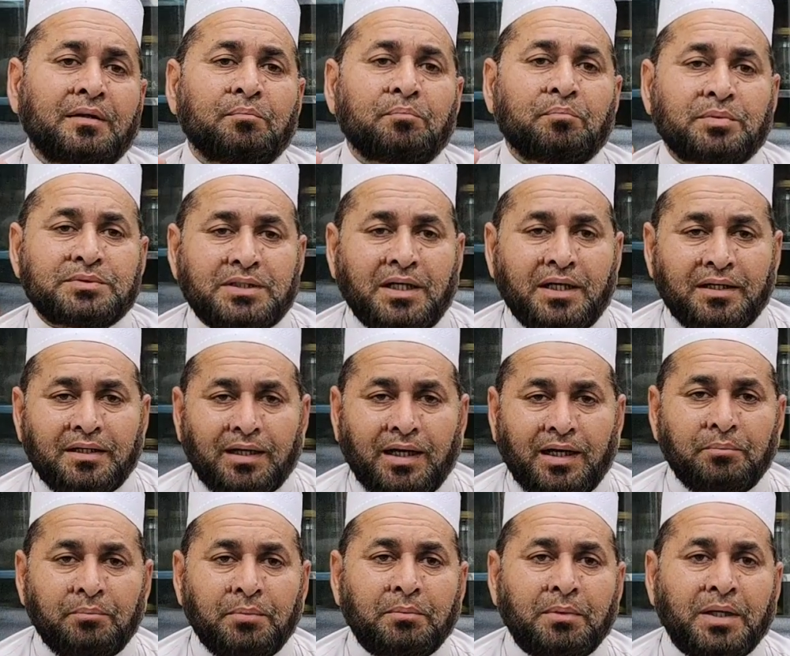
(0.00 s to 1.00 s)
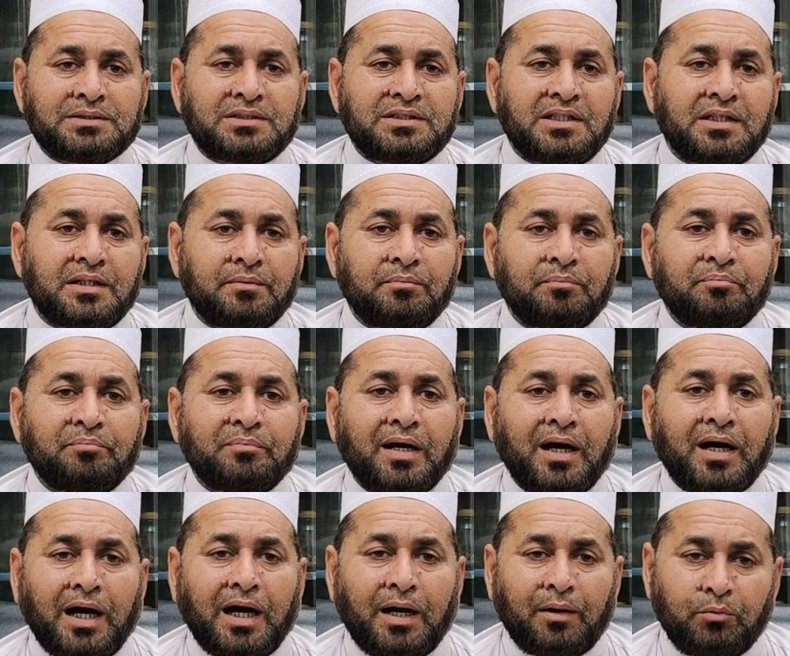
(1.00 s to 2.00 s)
बर नाम बीमारी है
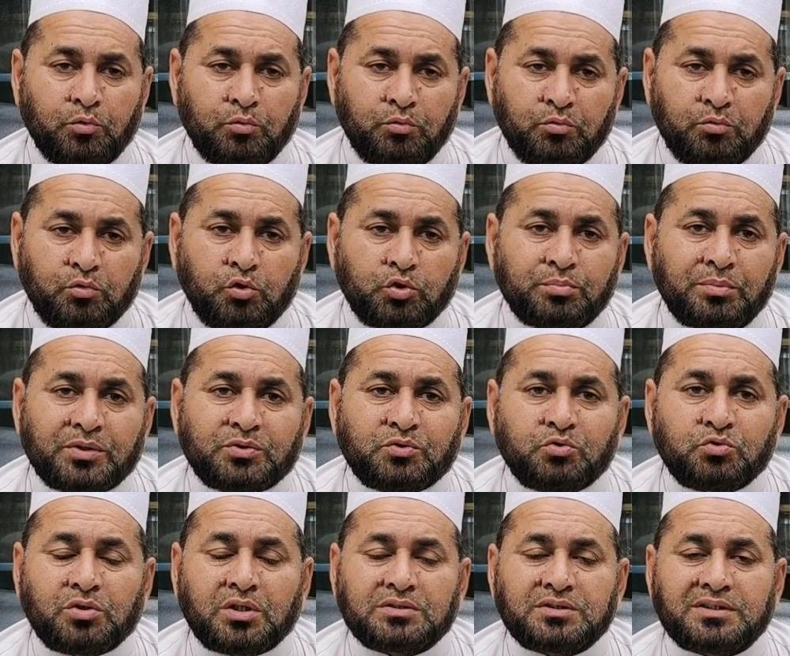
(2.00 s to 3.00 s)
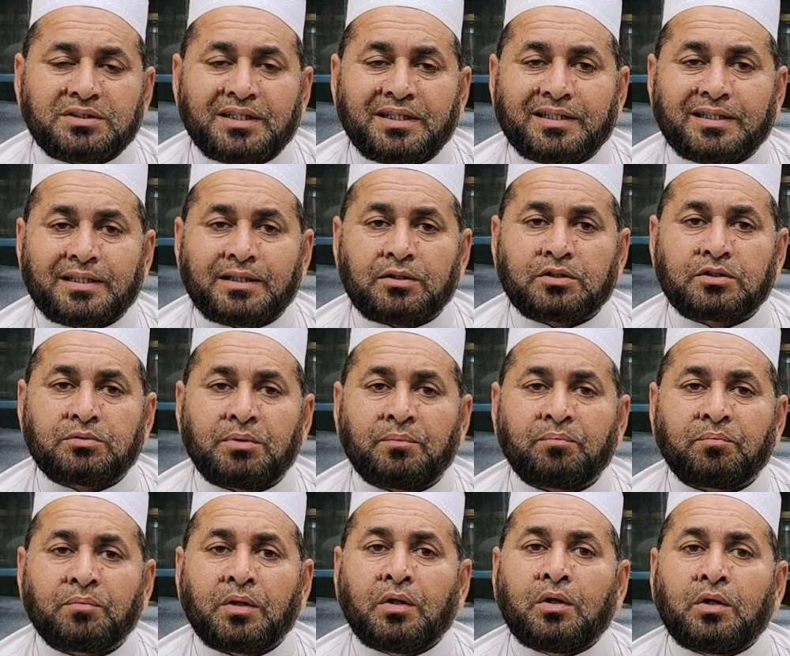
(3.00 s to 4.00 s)
आप खुद महसूस करते हैं कि इसमें
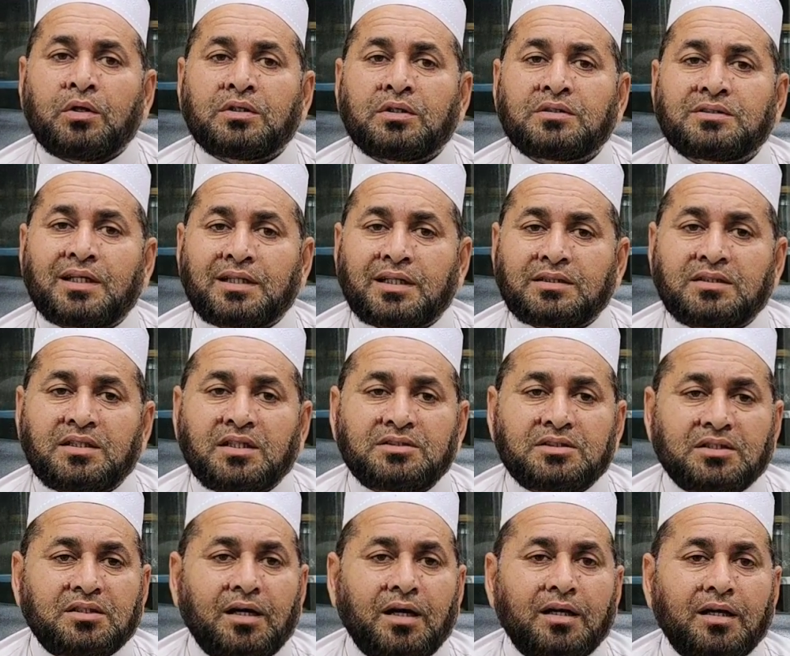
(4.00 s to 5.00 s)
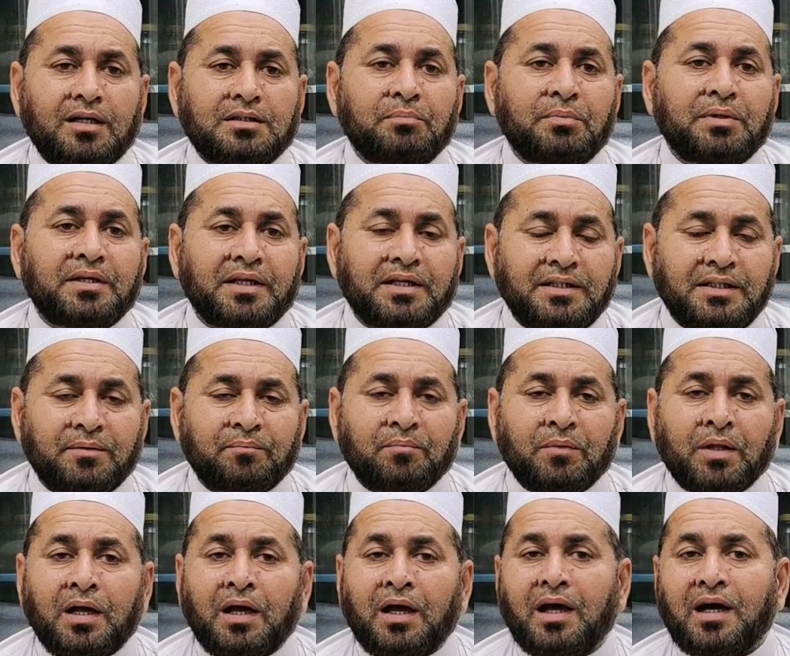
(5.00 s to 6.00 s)
ज़्यादा सीरियस हालत में नहीं है
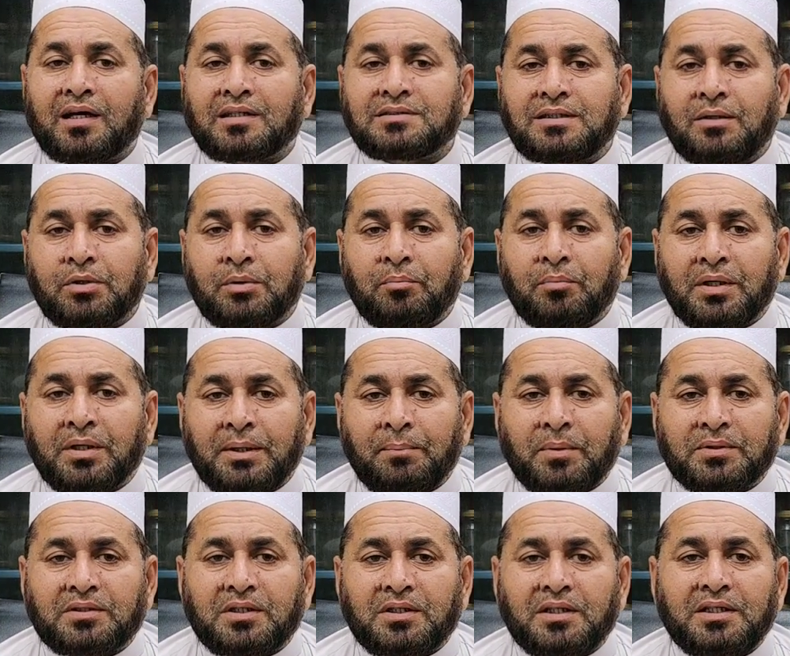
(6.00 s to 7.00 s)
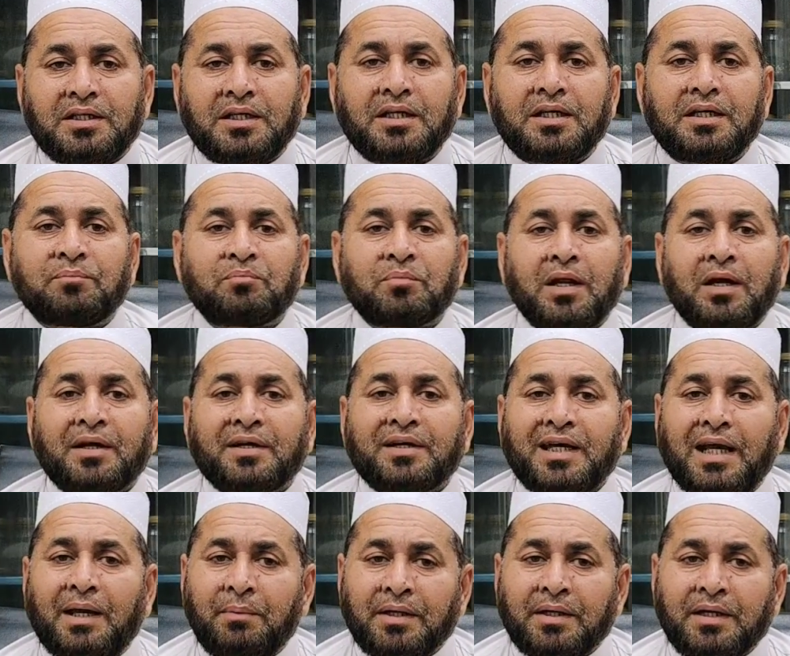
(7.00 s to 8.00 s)
अगर आपकी मनी पतली है
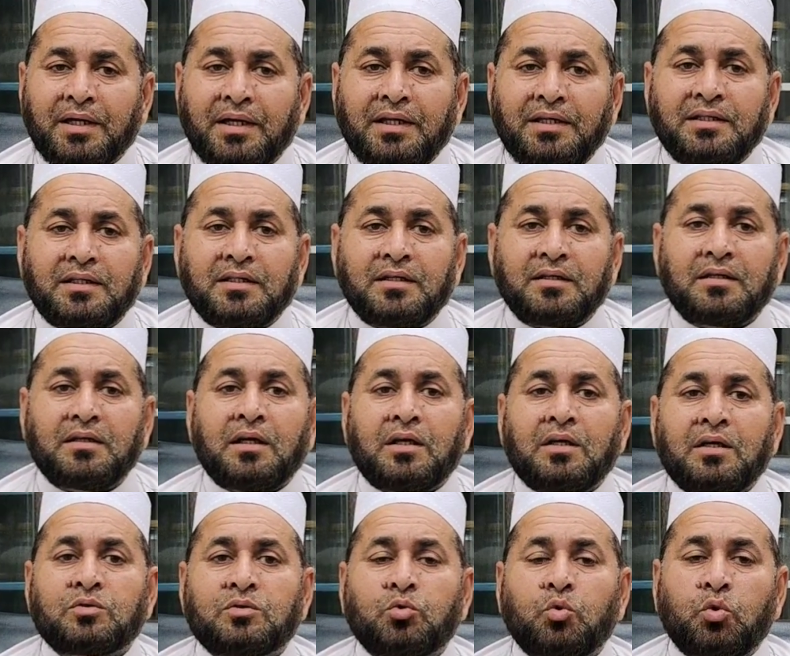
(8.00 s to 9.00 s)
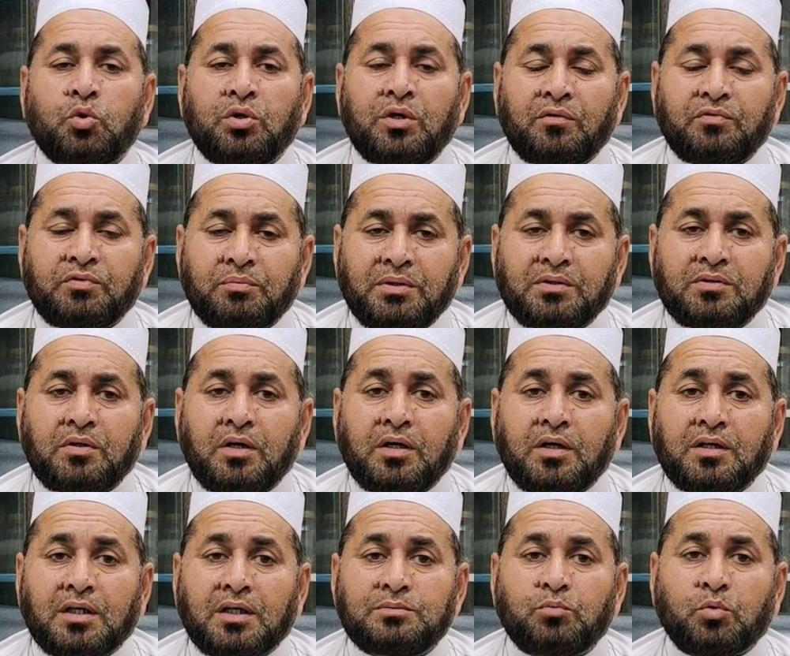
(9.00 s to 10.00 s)
टाइमिंग नहीं है तो नफ्स में
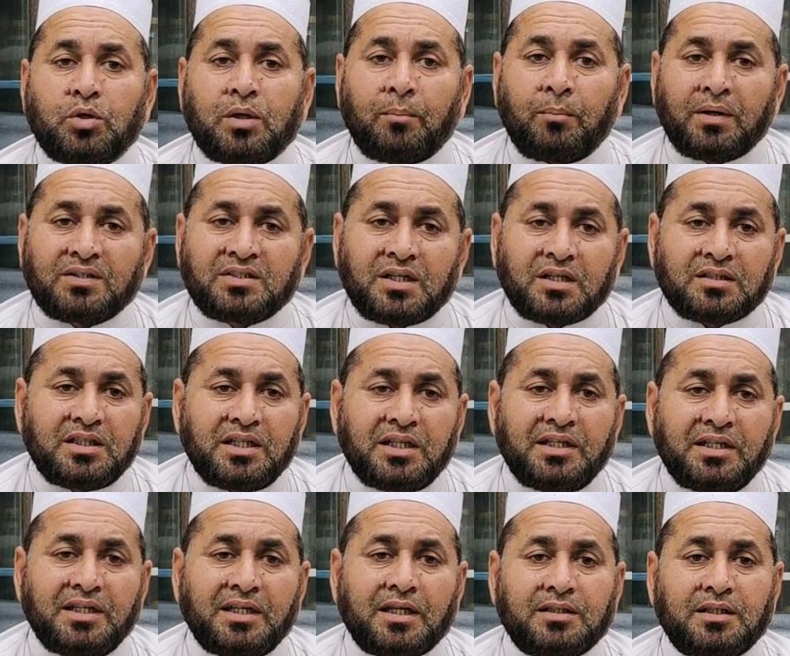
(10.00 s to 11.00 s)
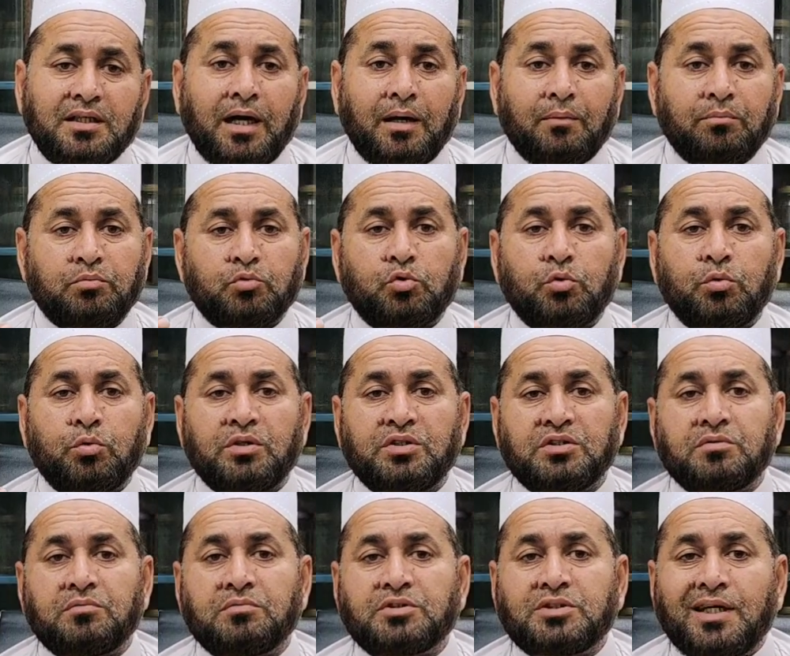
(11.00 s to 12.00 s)
अगर मुकम्मल सख्ती नहीं आती आपको
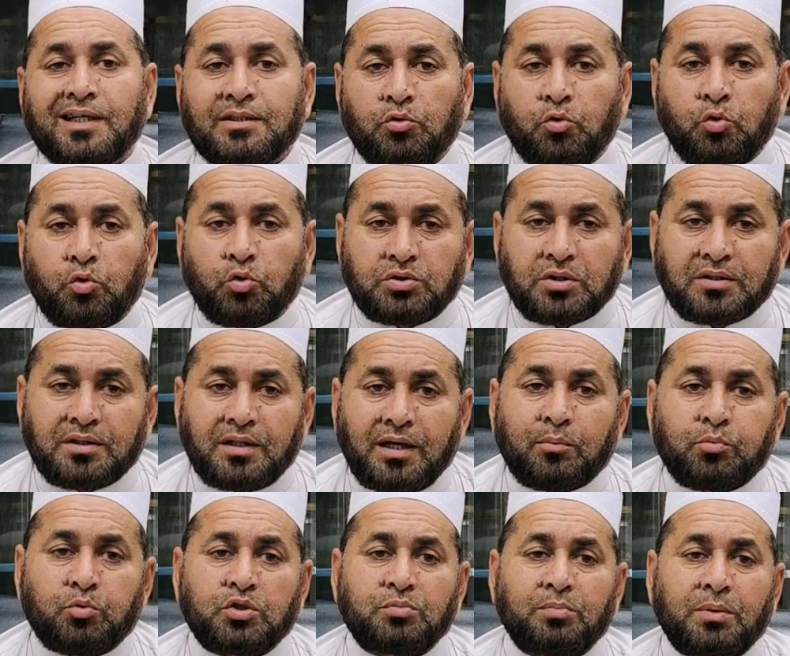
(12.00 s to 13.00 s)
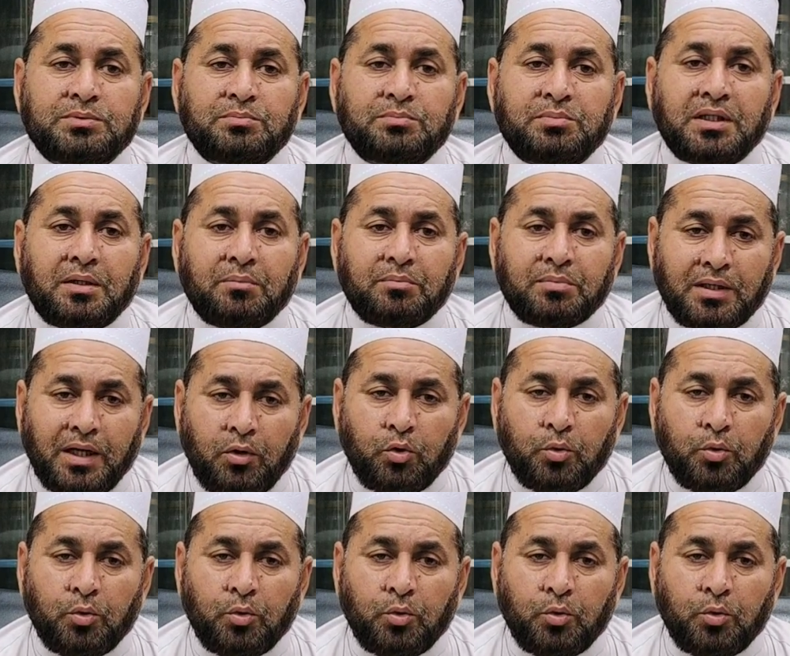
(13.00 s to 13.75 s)
शायद हो सकता है आपको इस बात में इलम ना हो